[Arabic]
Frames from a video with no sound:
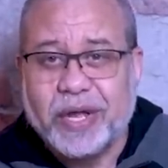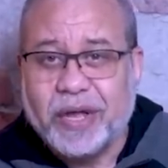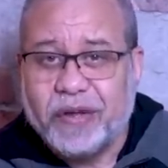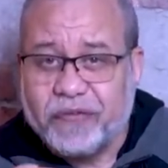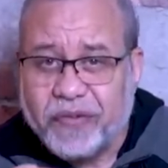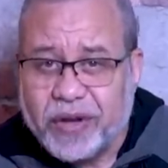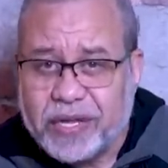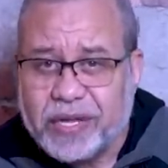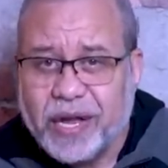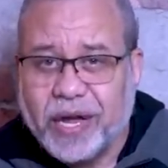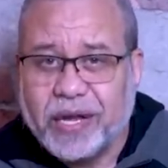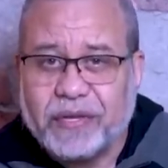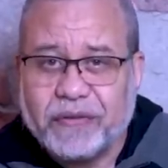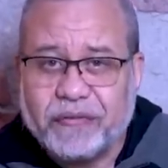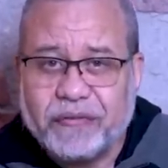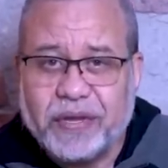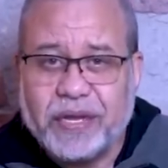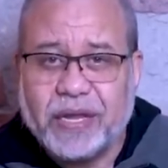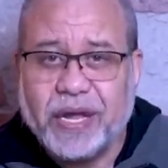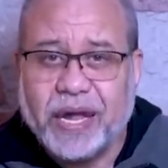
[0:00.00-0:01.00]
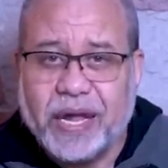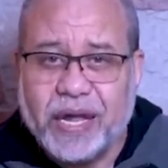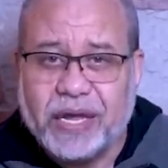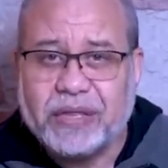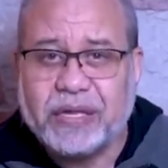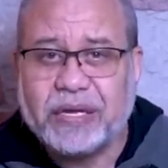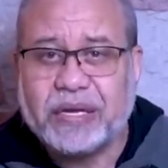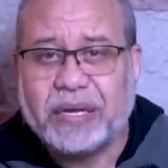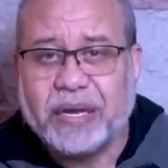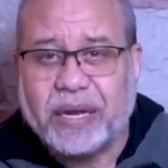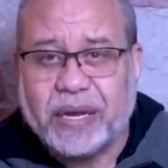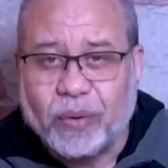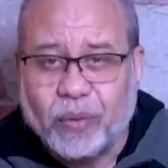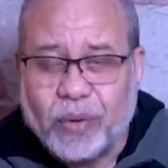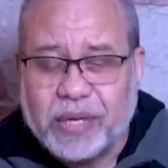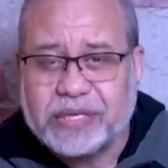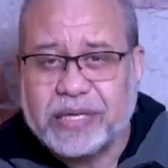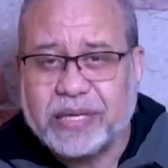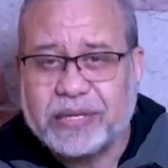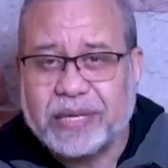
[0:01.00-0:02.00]
فضحت فيه هذا
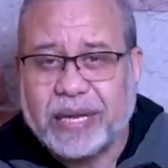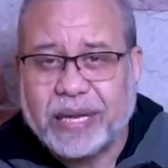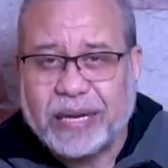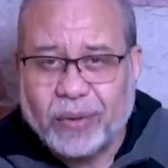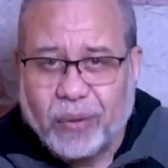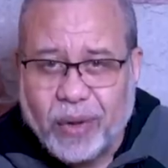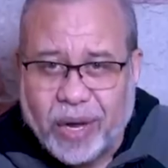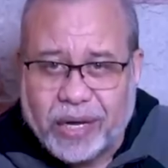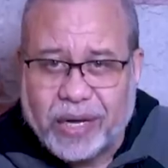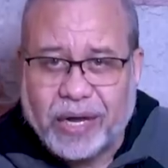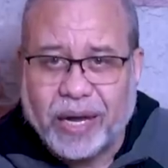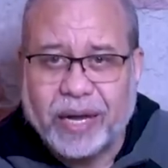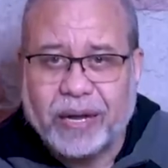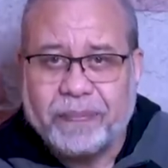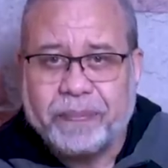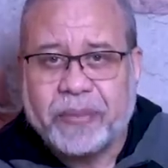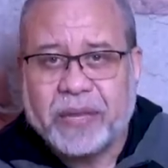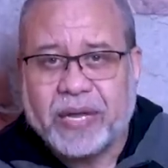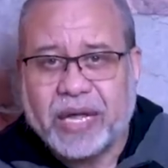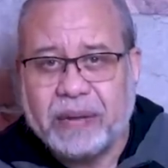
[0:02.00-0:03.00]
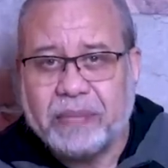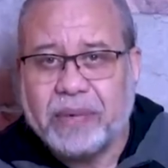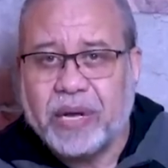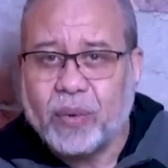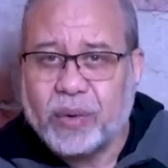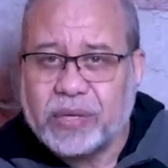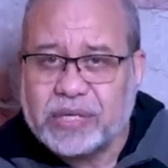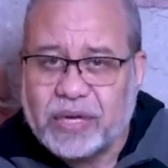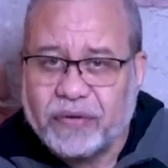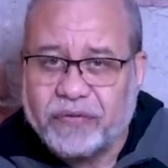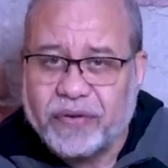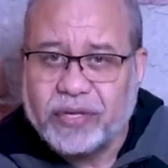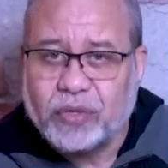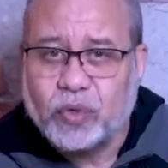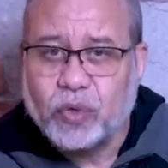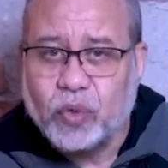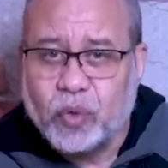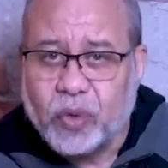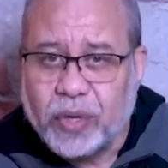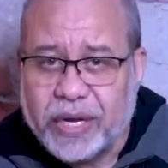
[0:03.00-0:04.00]
الوسط الوقح كما
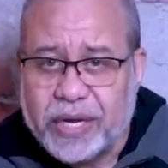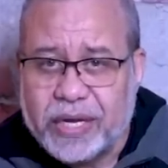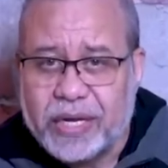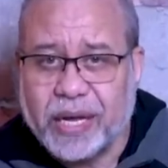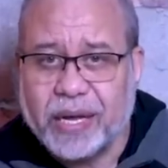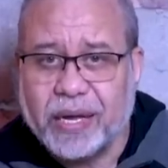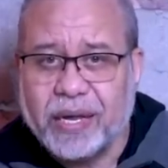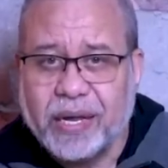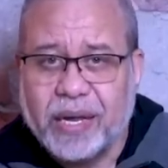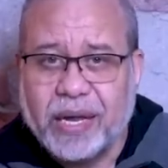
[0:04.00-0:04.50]
وصفته هي